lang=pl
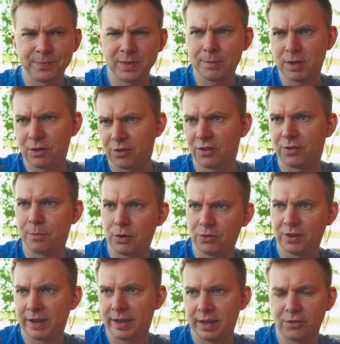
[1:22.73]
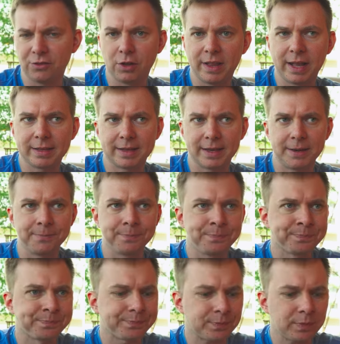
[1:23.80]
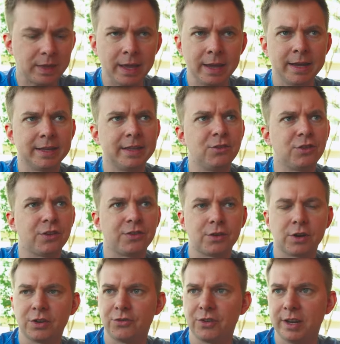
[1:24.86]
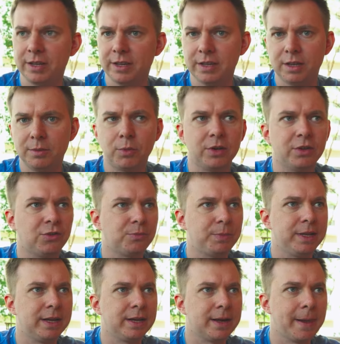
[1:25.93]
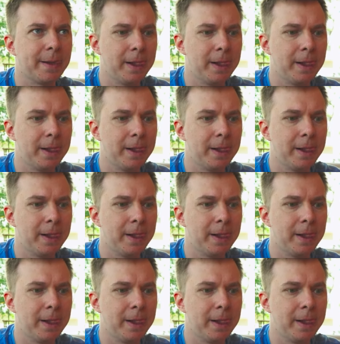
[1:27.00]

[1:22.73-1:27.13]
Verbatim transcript: Tam też jest boczek, jakieś dodatki, E, też jest trochę zieleniny, bo jest szpinak.